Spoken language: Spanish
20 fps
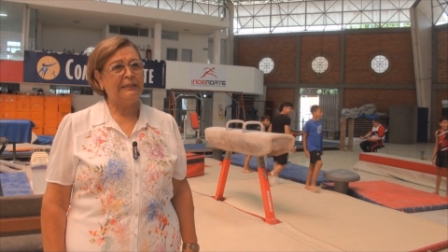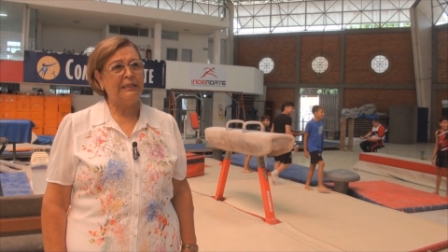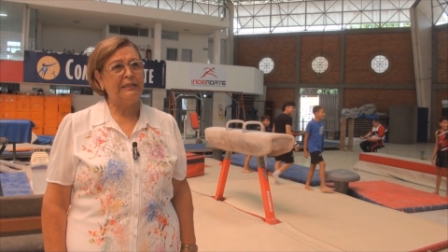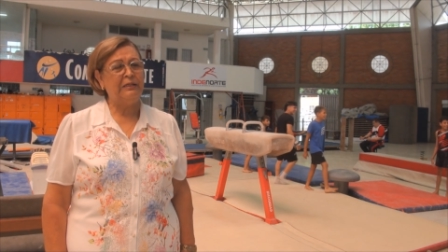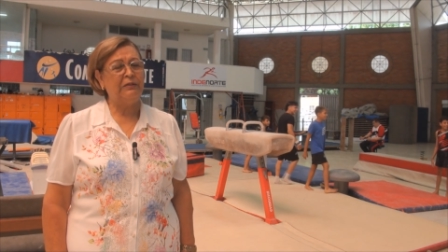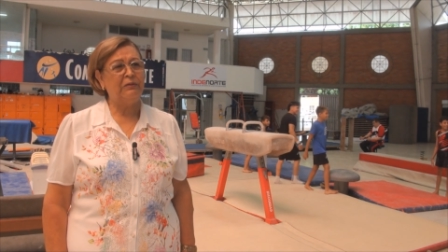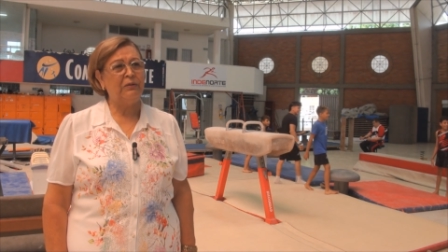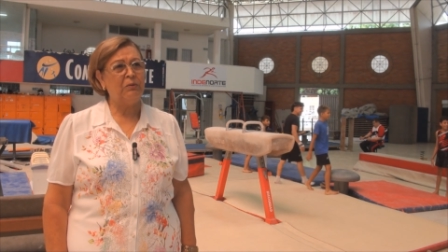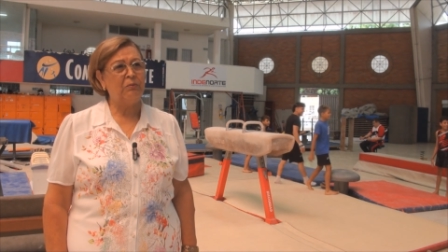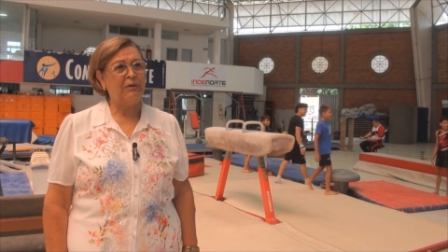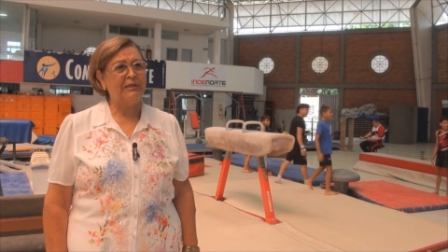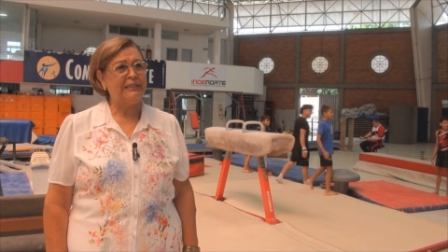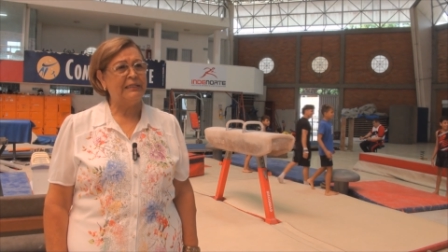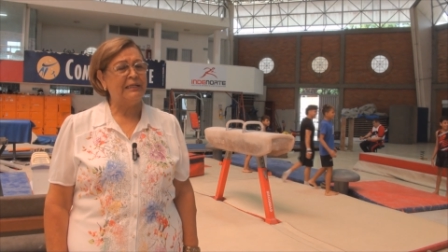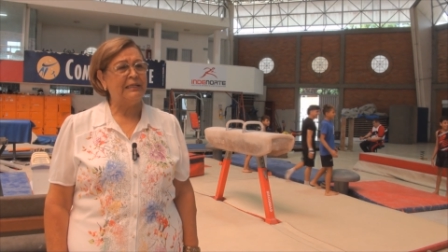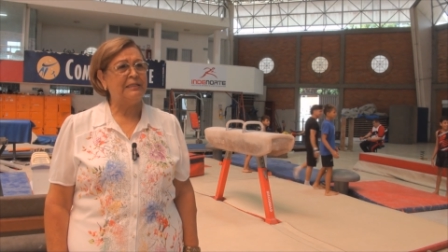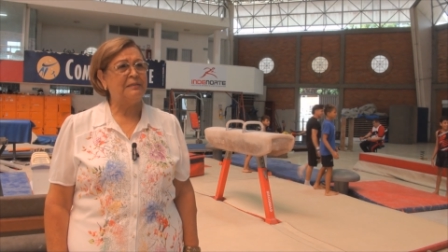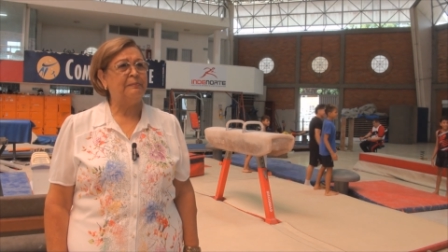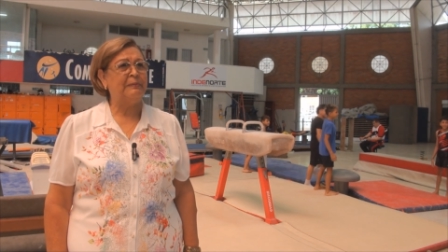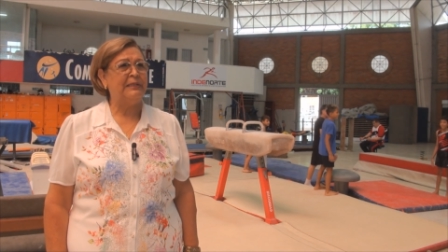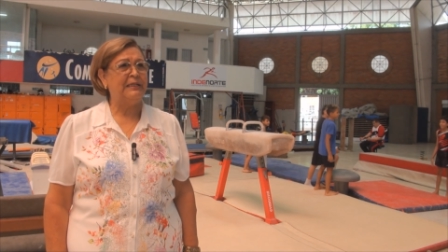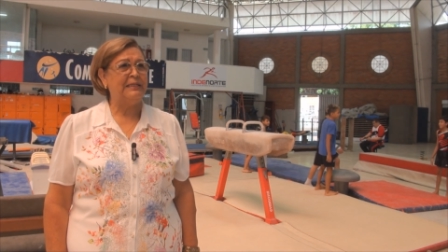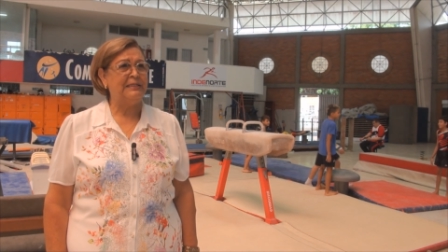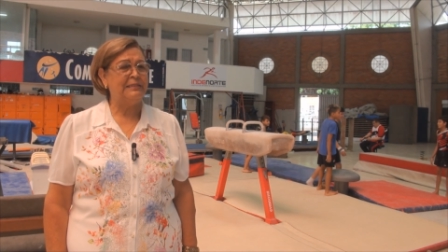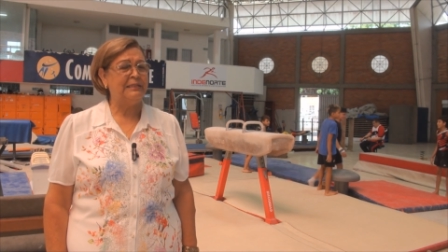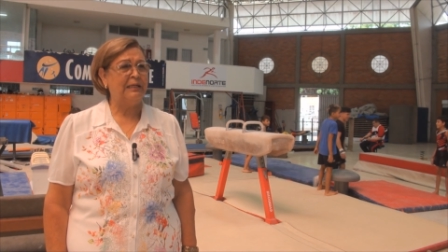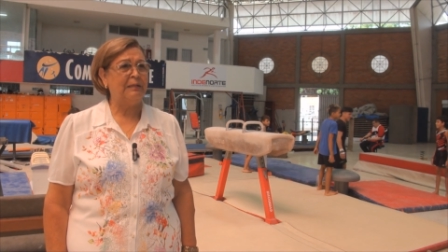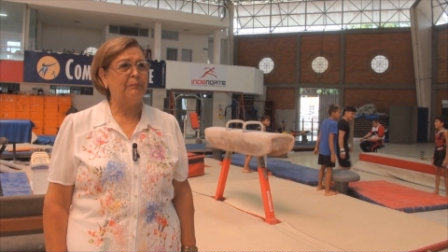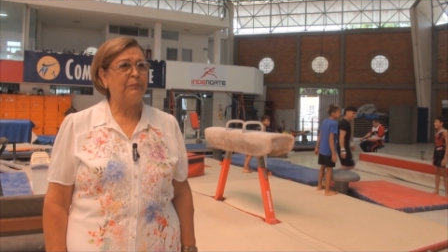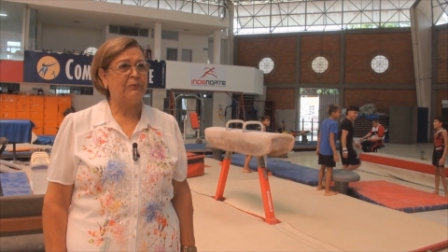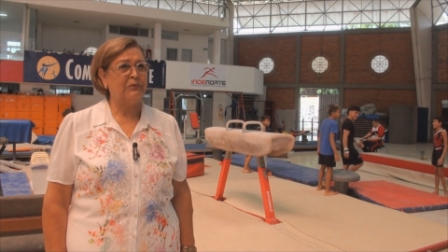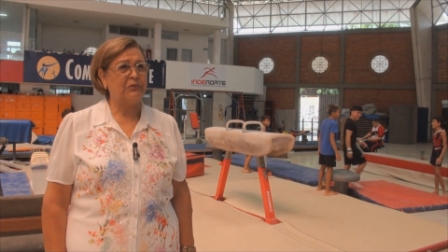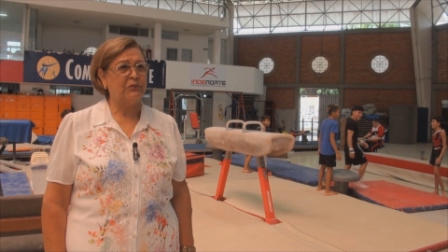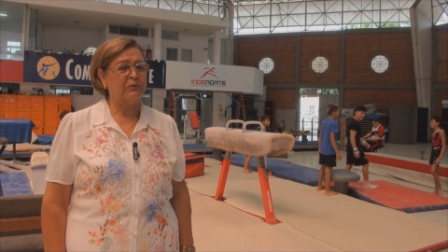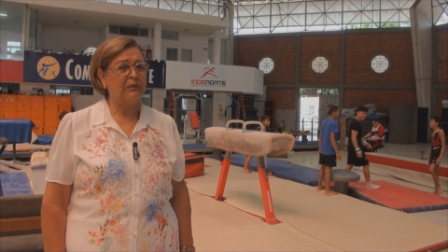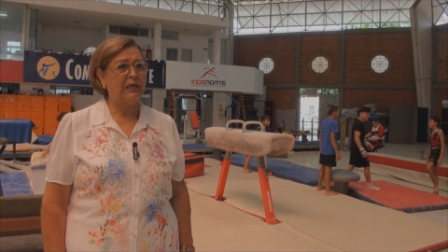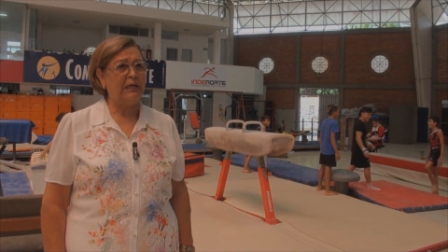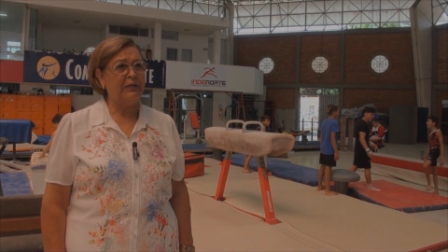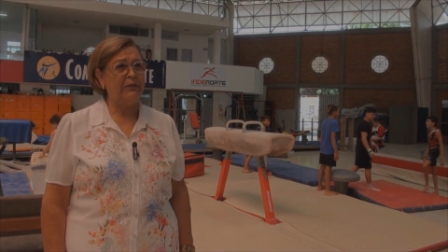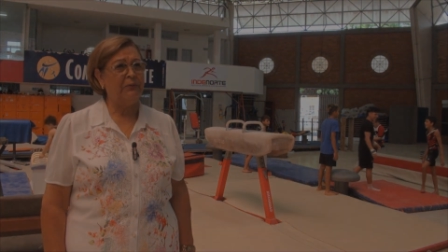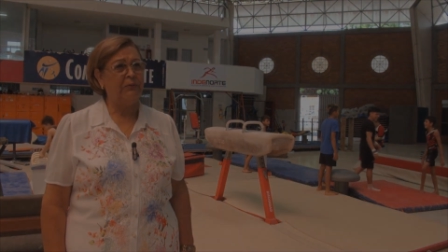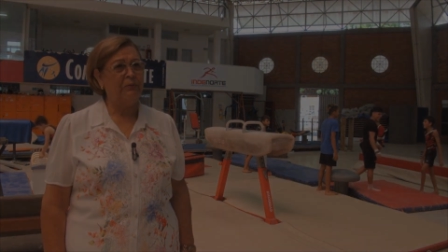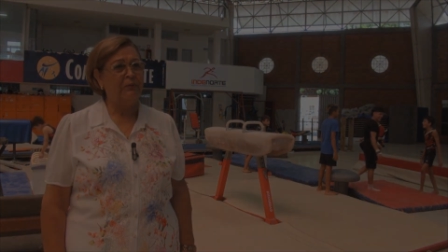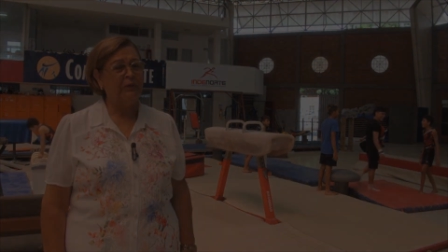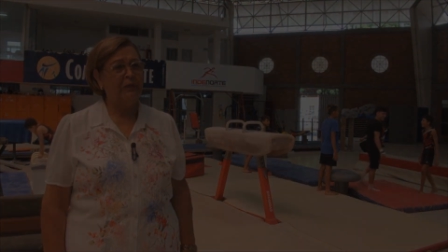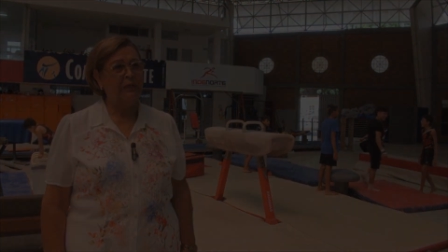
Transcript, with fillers: teniendo en cuenta la experiencia del profesor Jairo.